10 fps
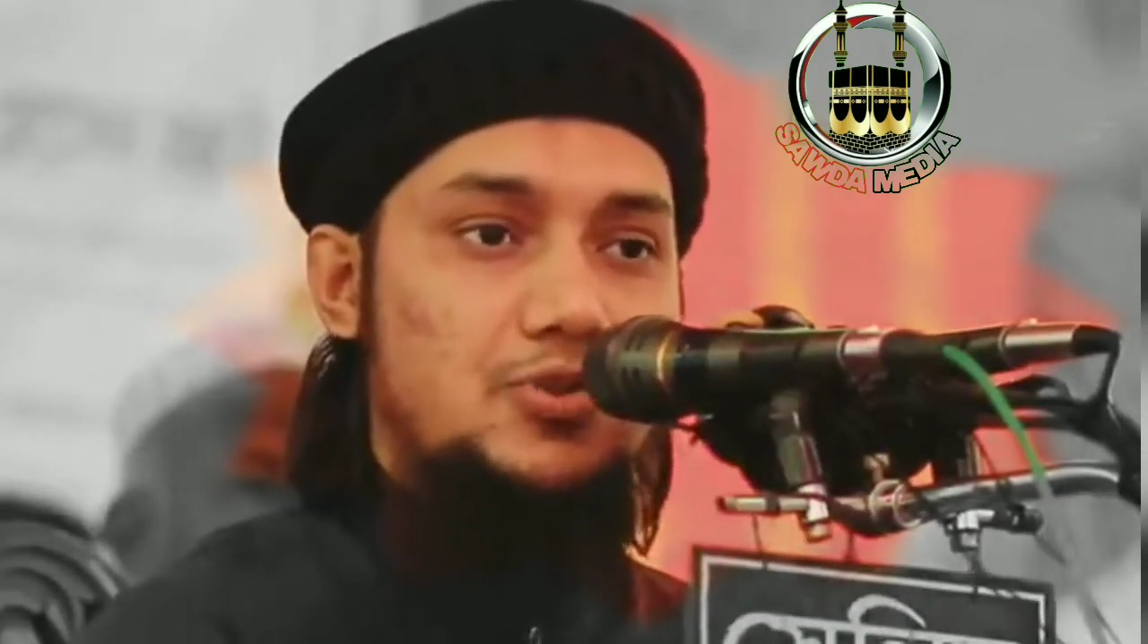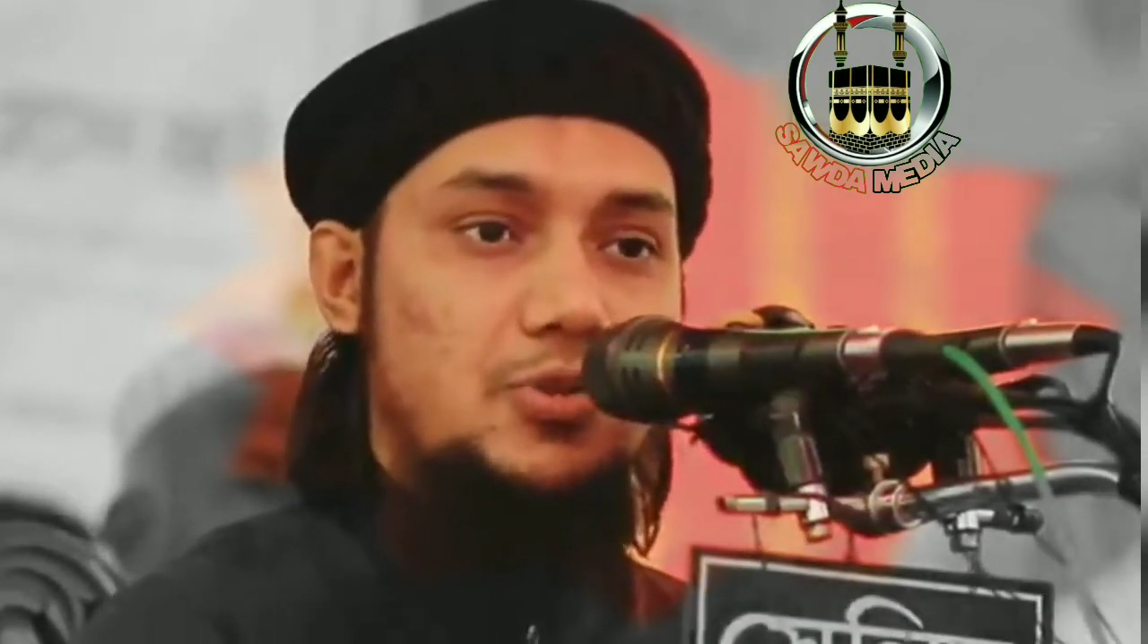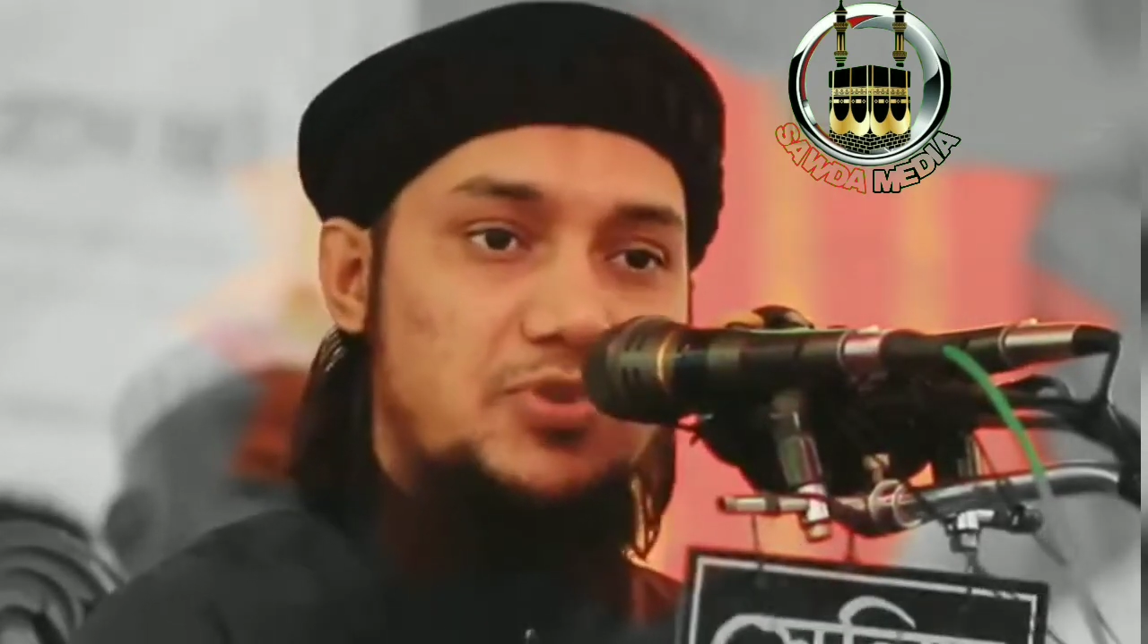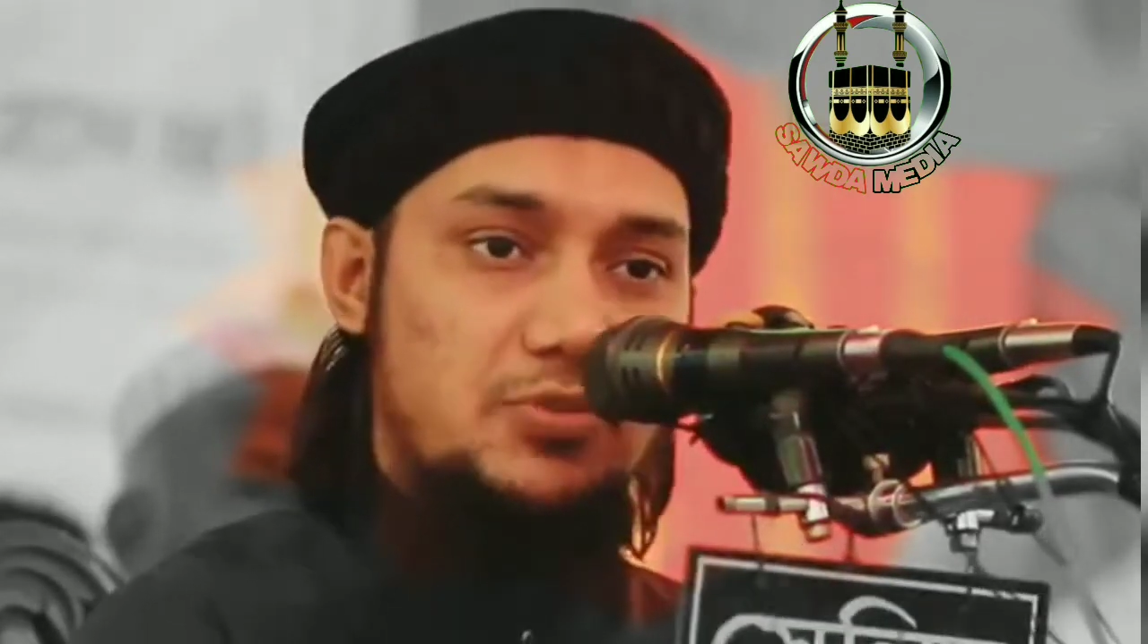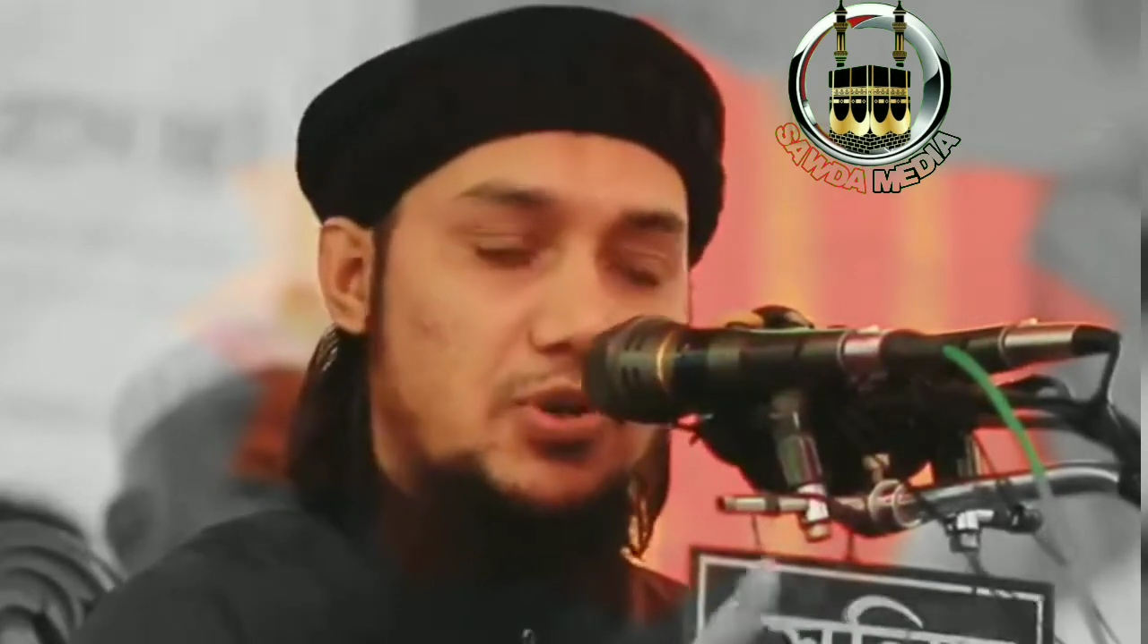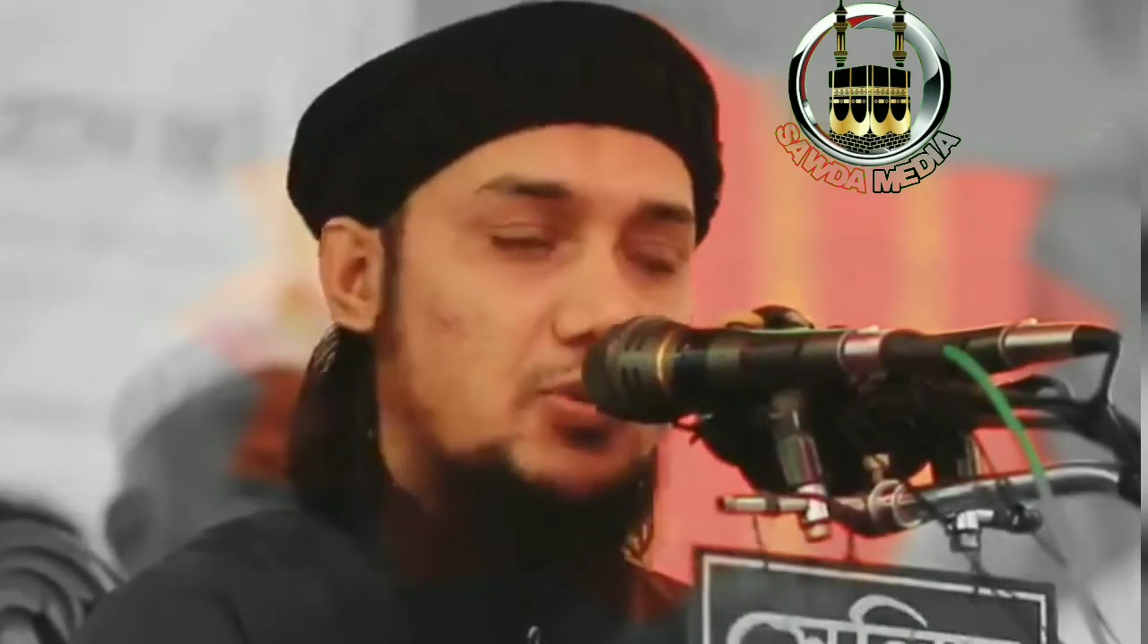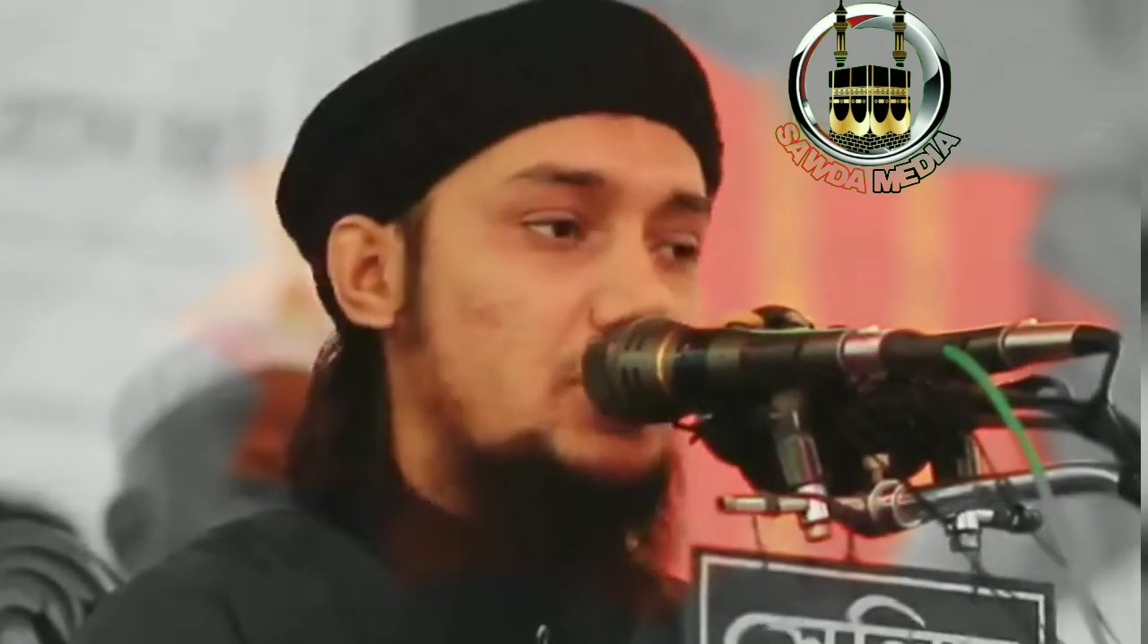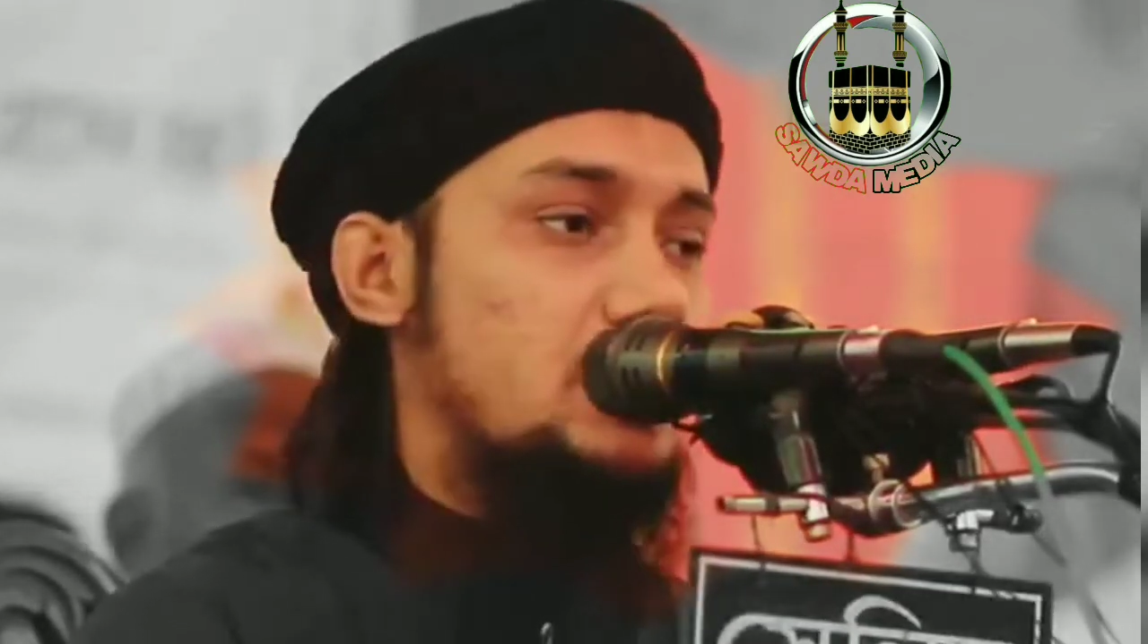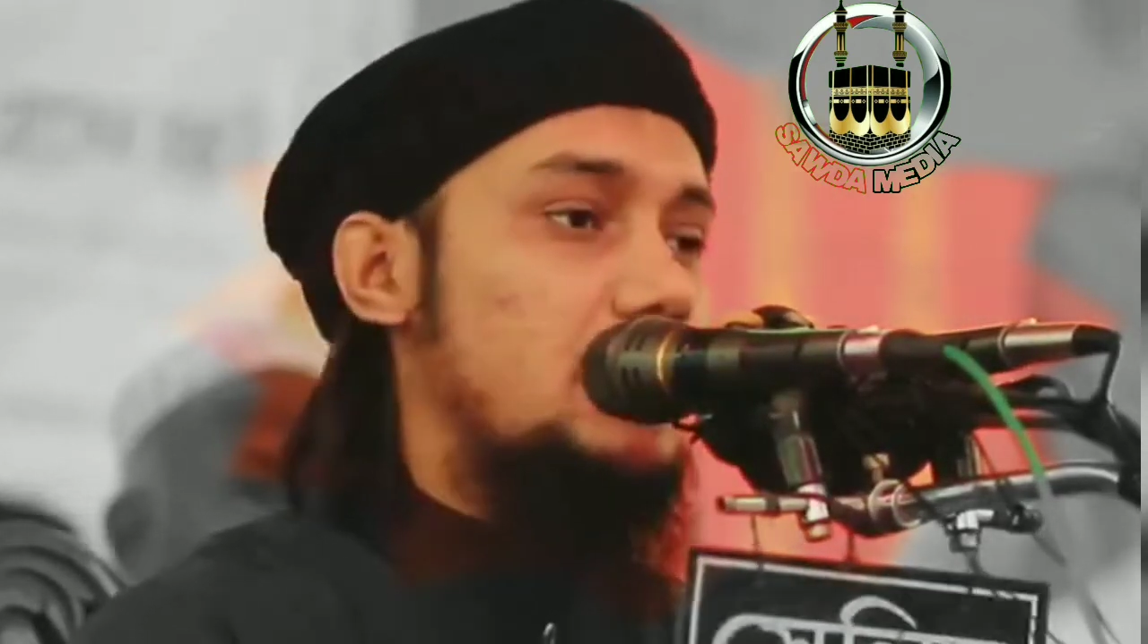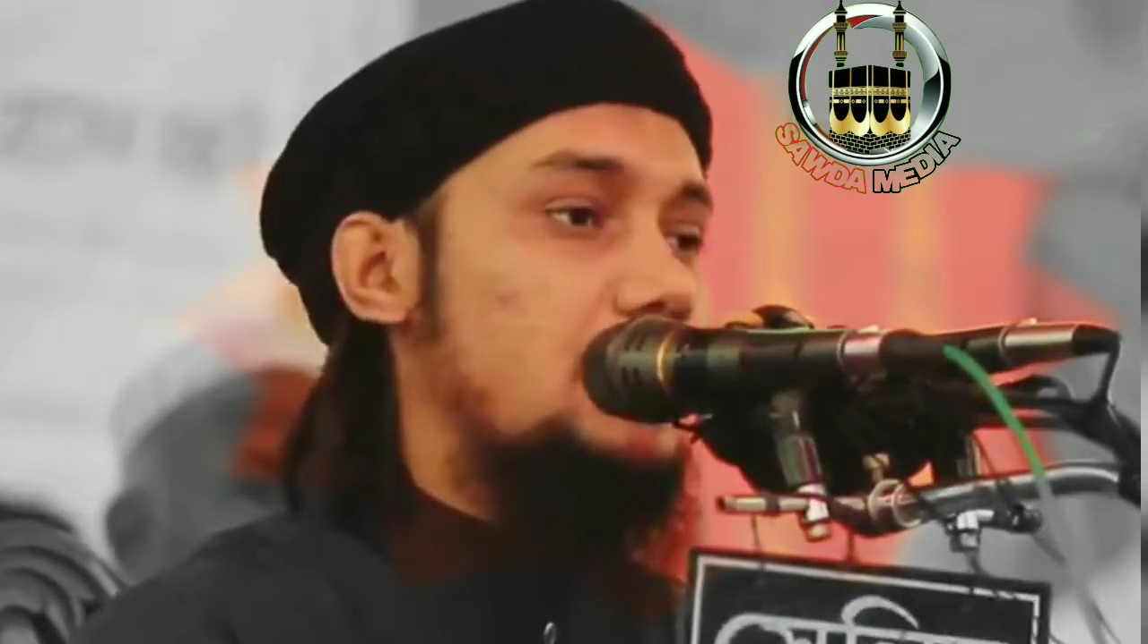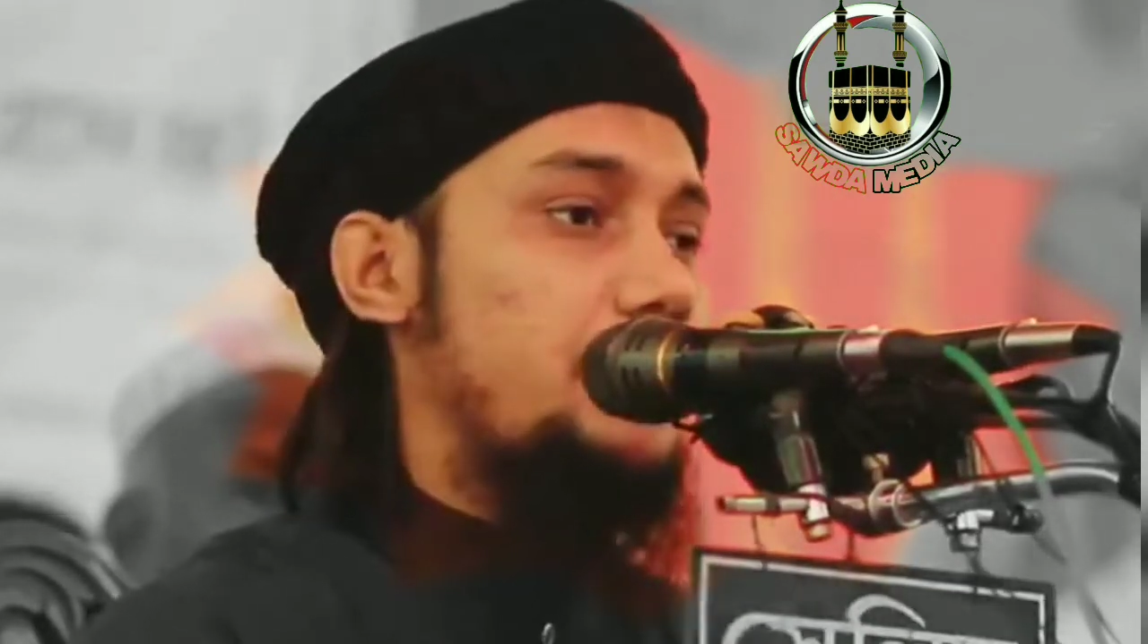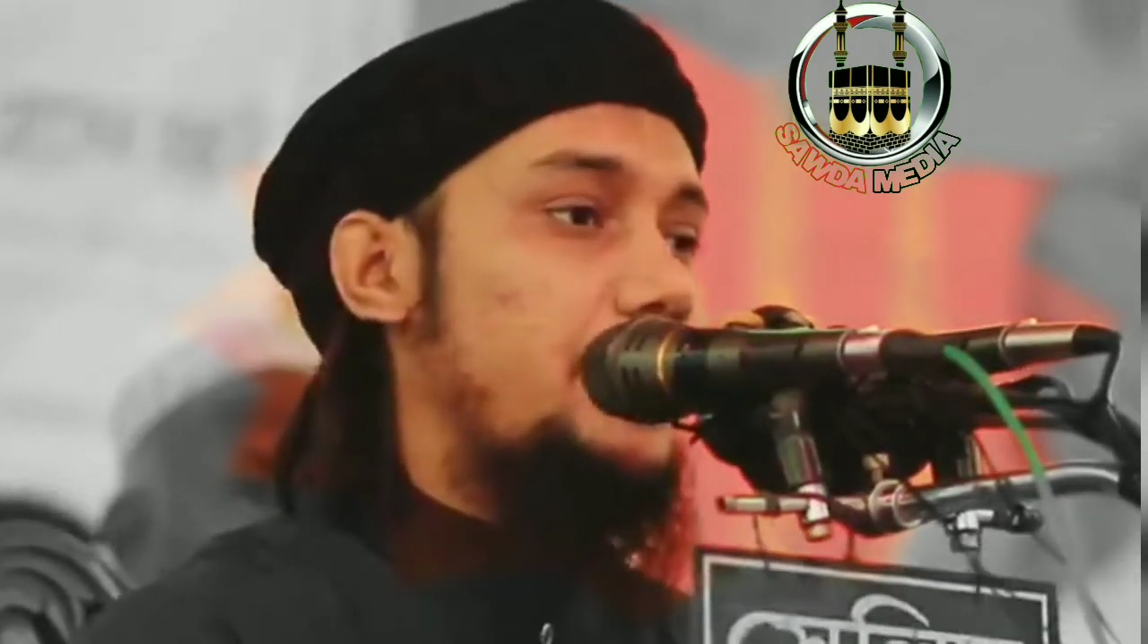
সবচেয়ে বড় কথা